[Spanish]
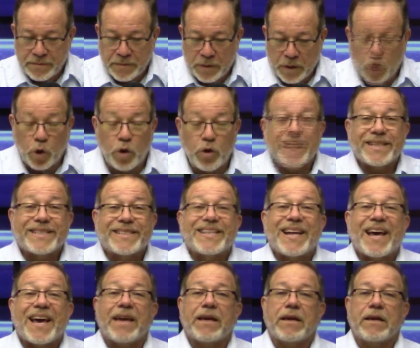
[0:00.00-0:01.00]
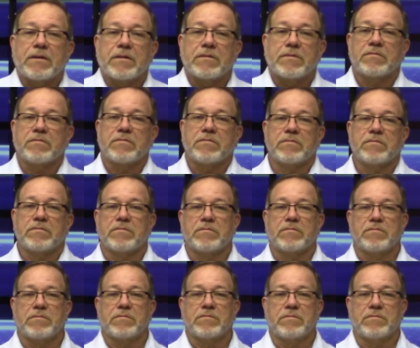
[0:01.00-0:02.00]
Lunes 6
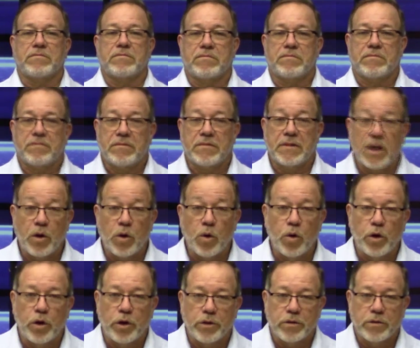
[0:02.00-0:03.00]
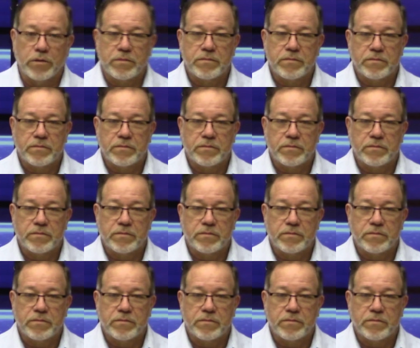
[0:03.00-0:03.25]
de julio